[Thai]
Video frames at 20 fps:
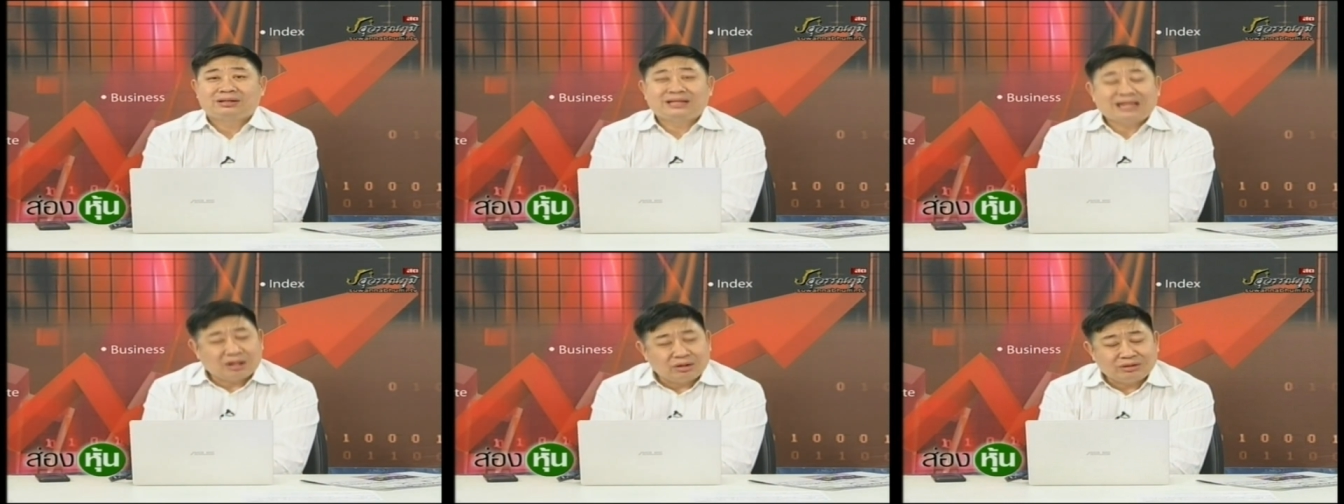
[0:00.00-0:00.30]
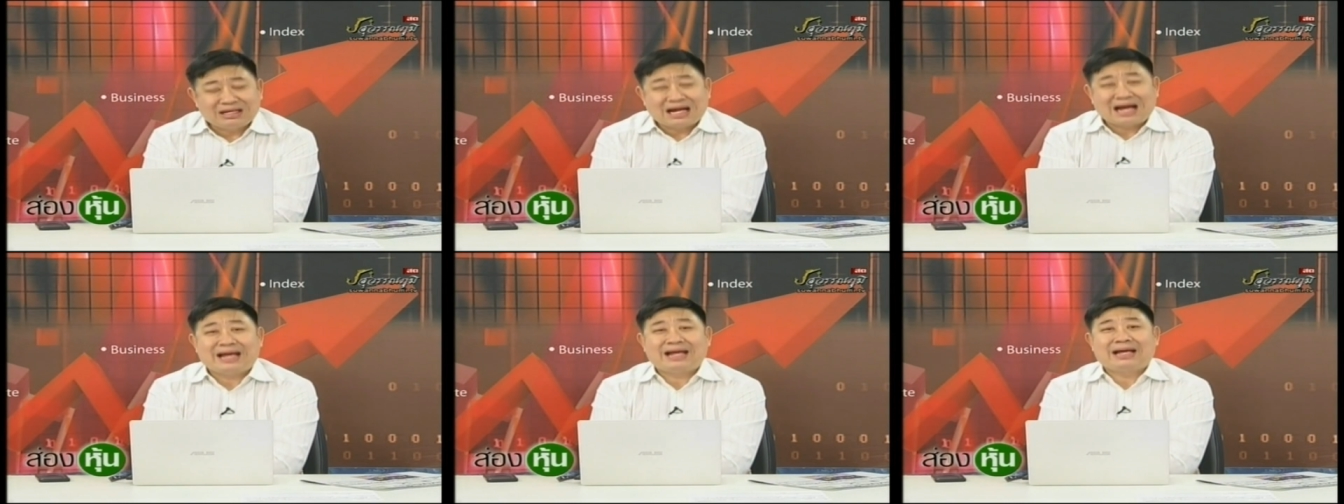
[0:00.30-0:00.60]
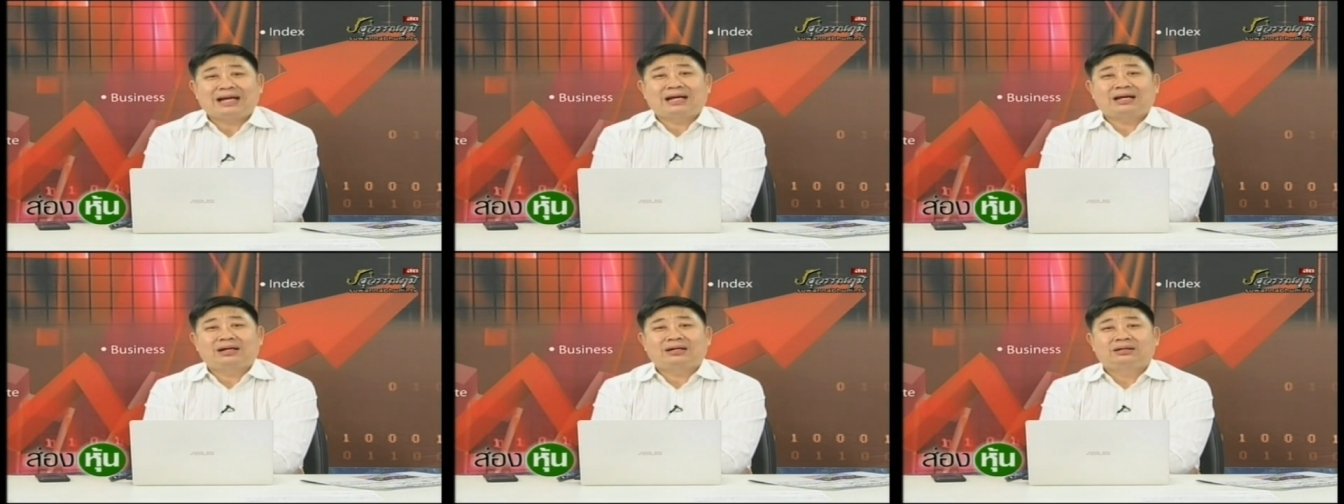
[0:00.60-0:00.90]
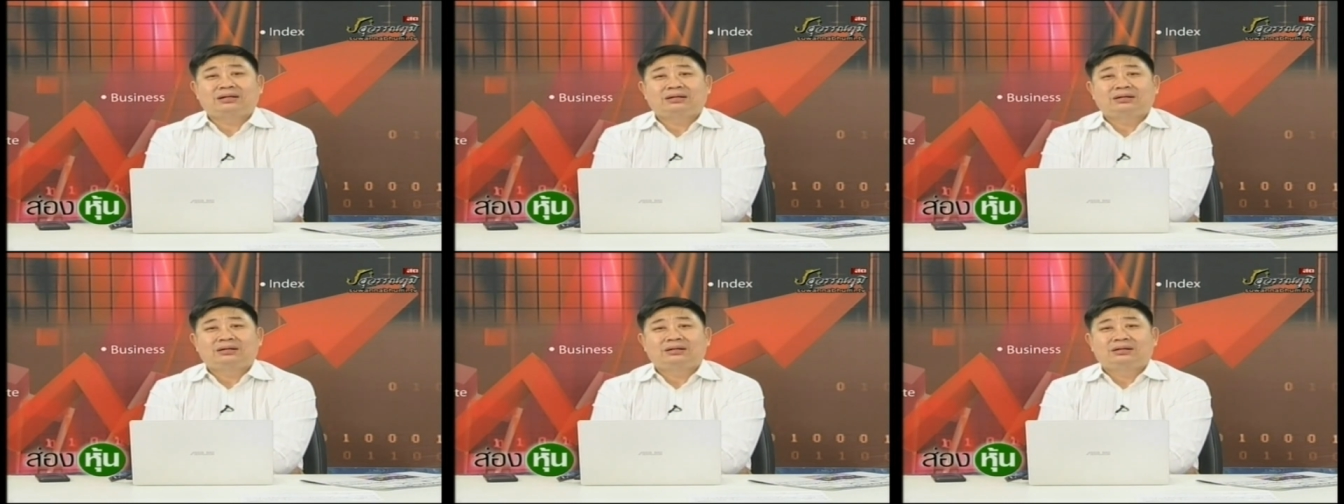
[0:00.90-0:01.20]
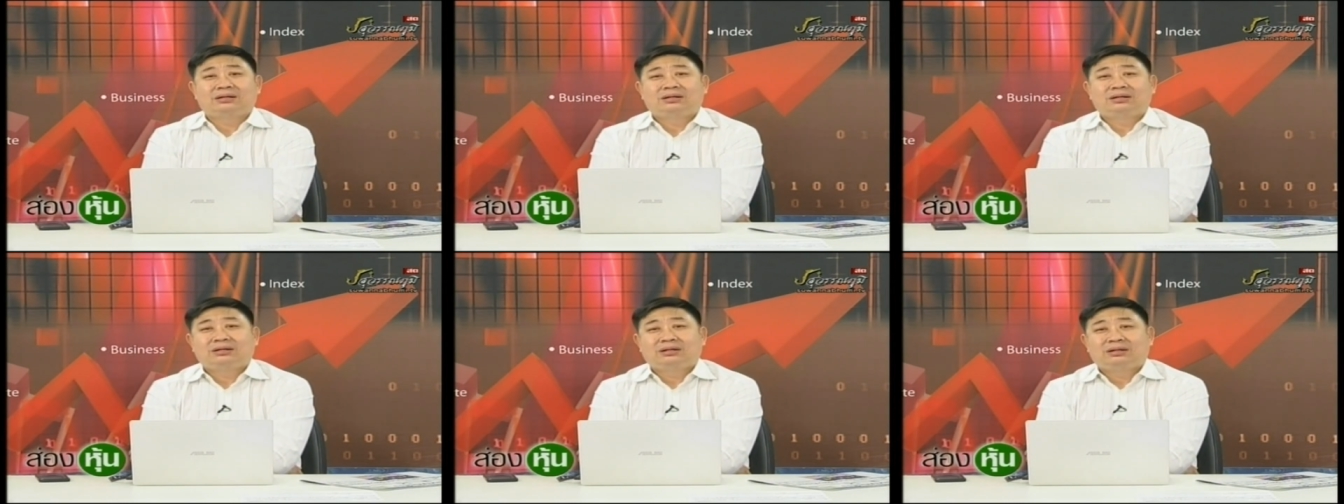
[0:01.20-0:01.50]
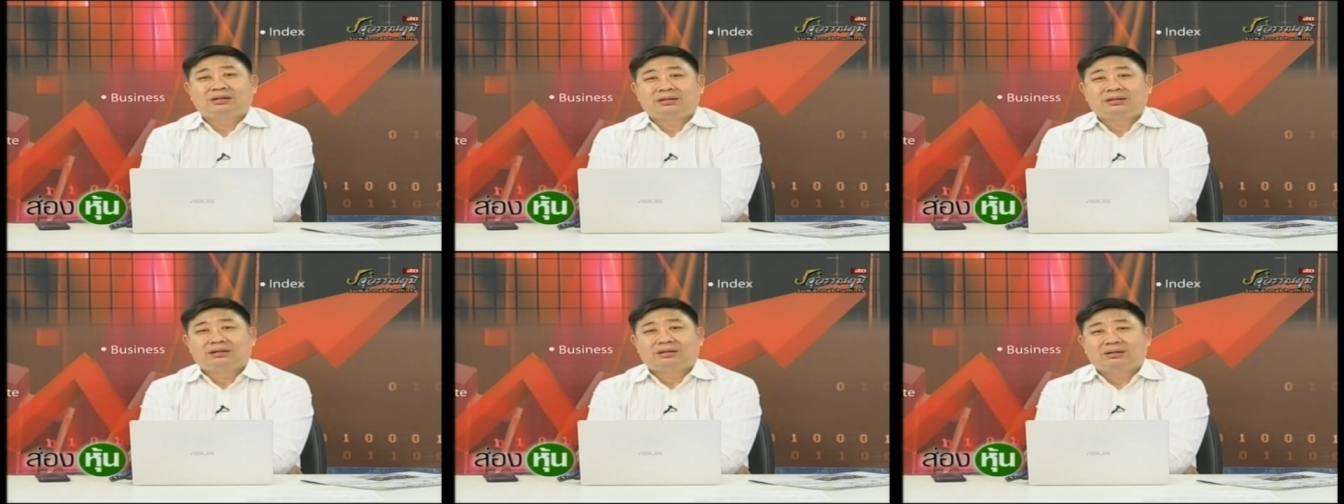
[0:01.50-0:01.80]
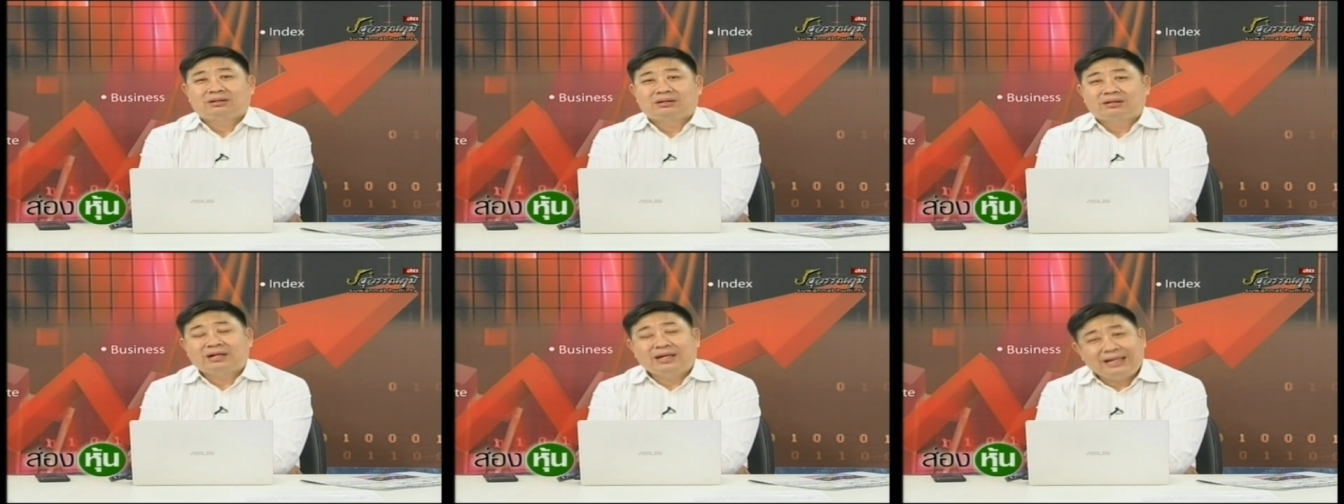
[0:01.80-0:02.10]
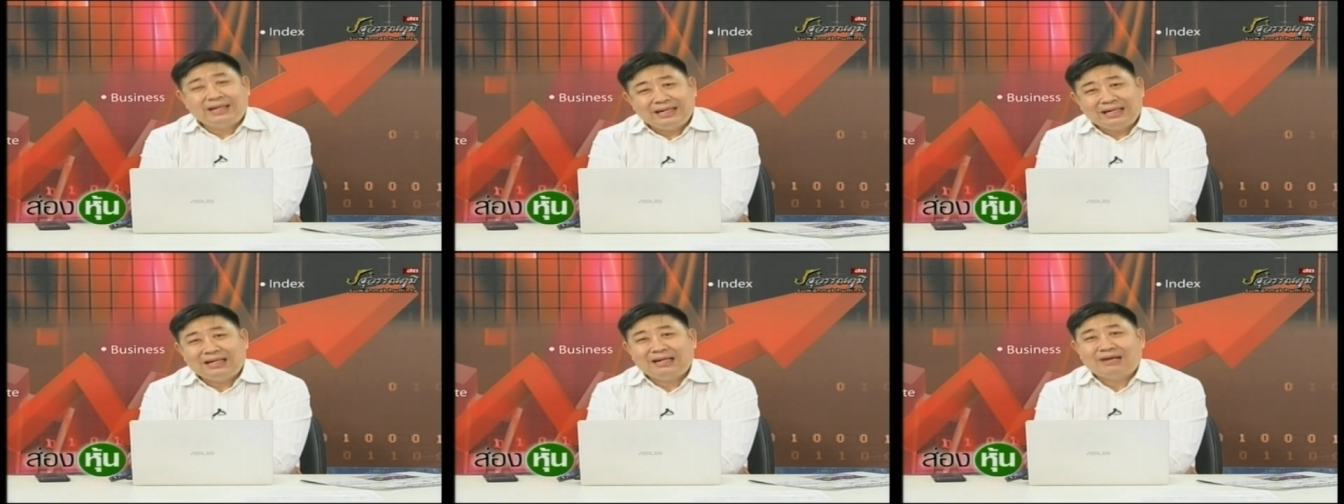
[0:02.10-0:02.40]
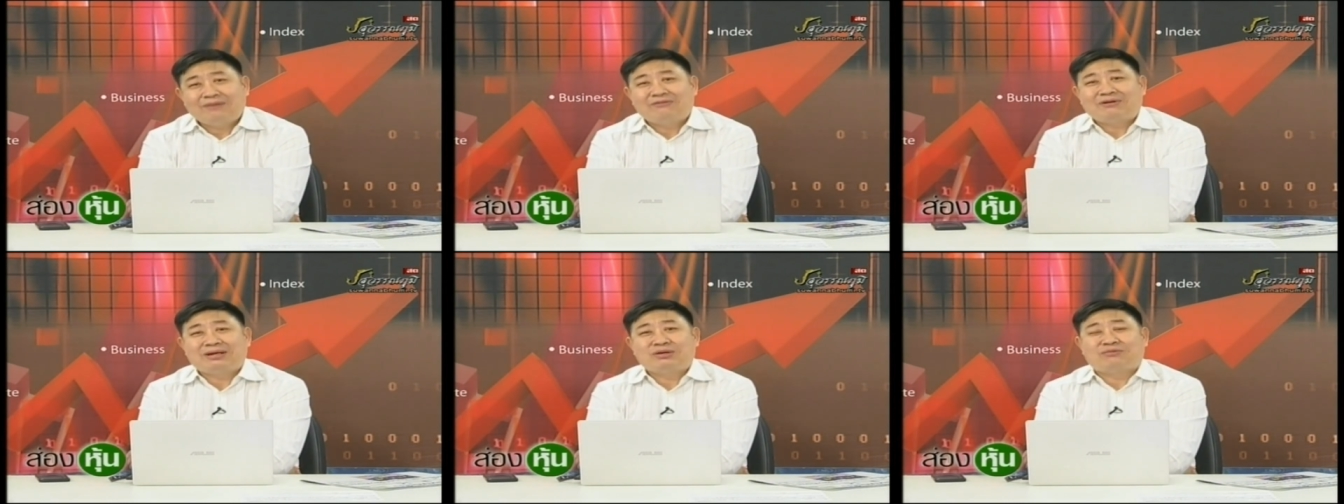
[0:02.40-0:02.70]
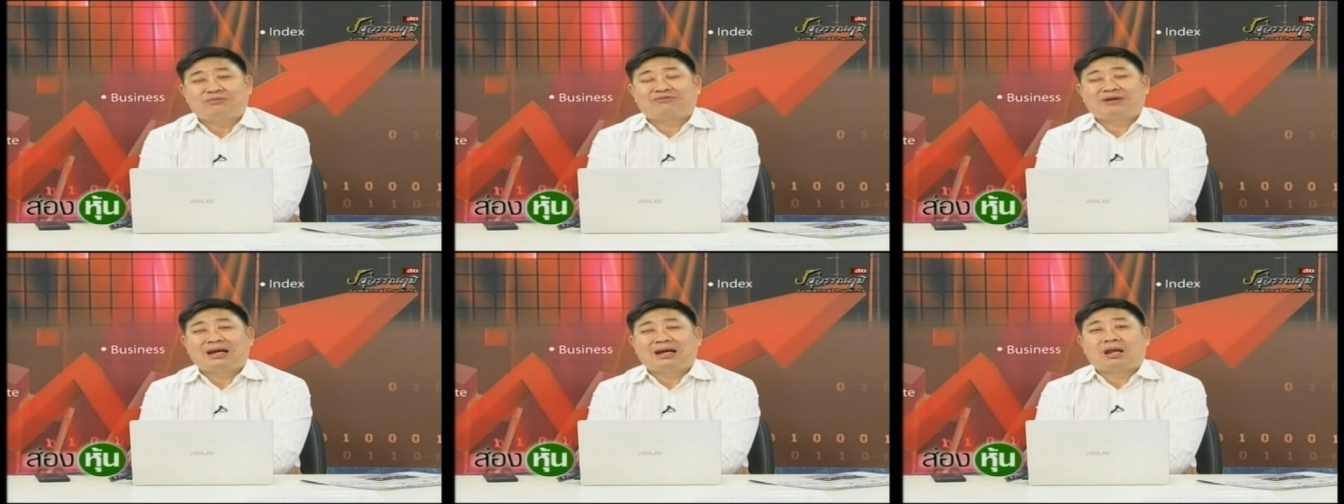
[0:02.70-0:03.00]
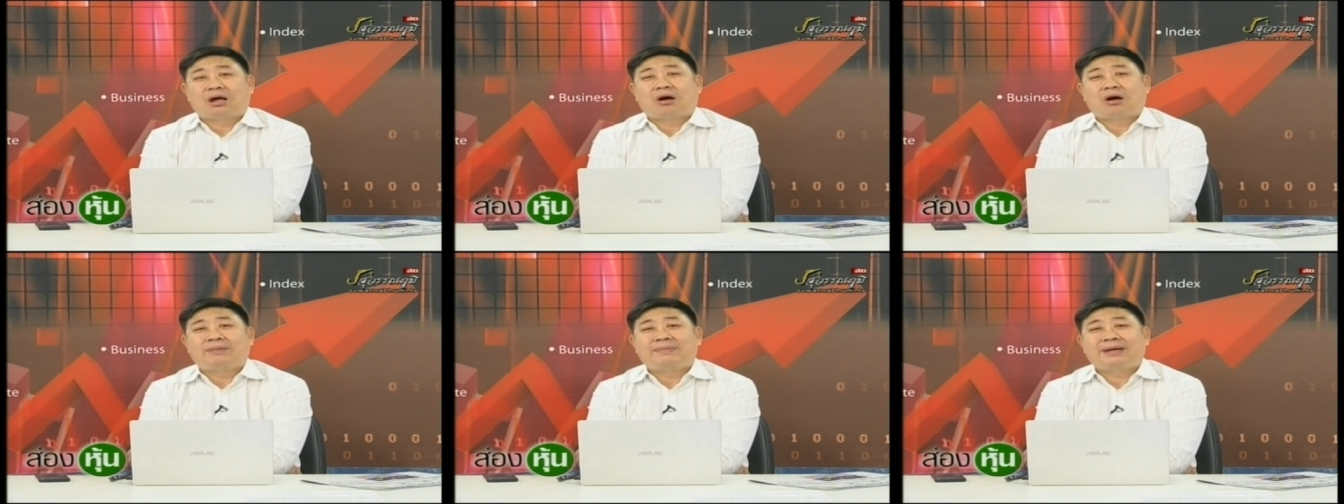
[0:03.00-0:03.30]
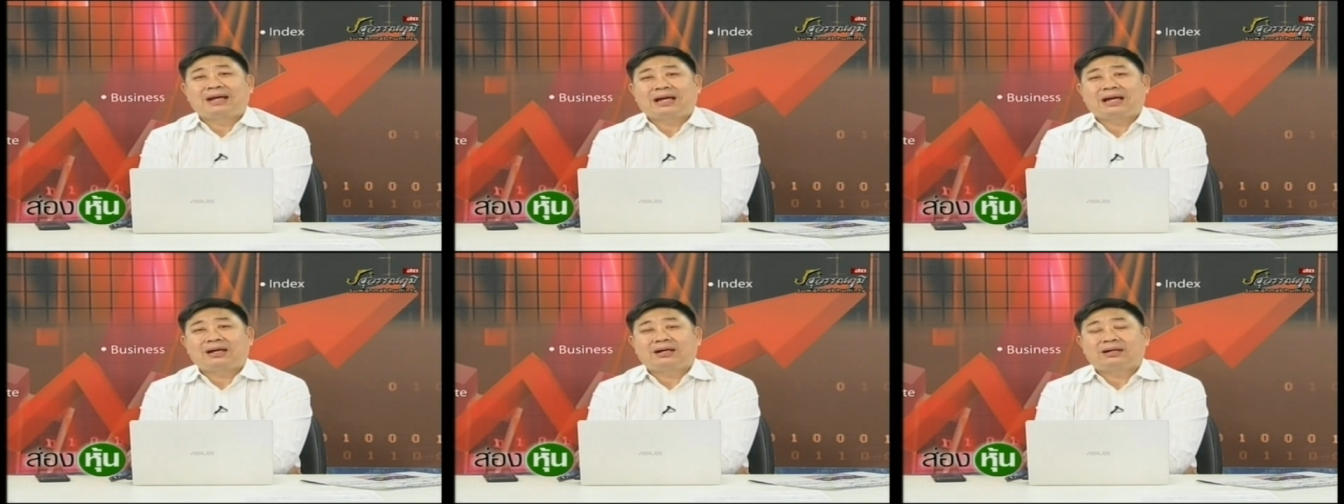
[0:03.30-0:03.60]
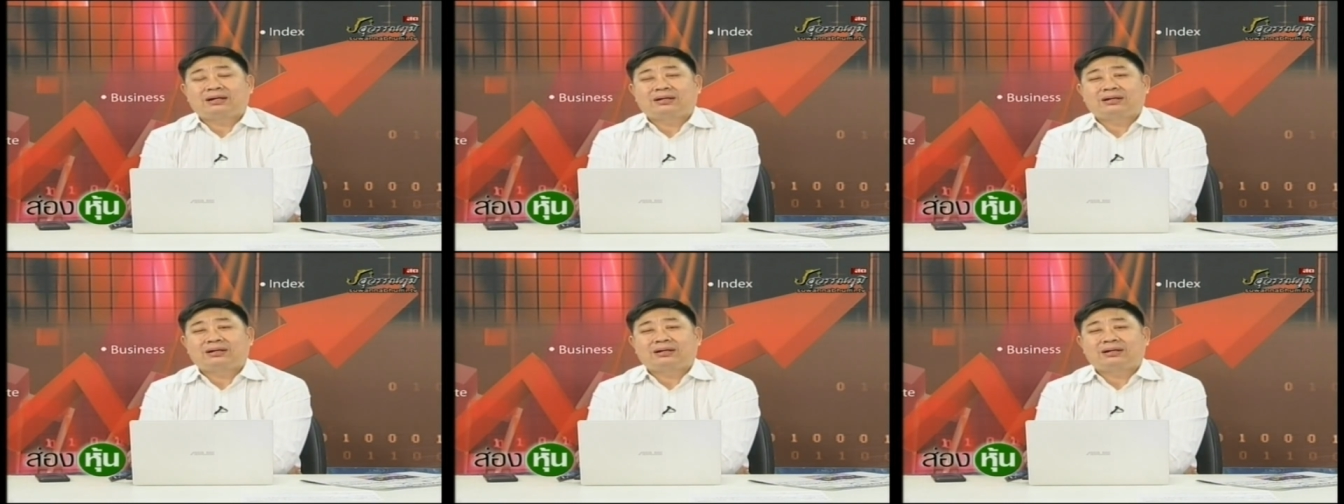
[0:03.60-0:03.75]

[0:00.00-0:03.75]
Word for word: จะเข้าใจฮะเคยได้ยินเรื่องวันหยุดฟันหลอไหมฮะ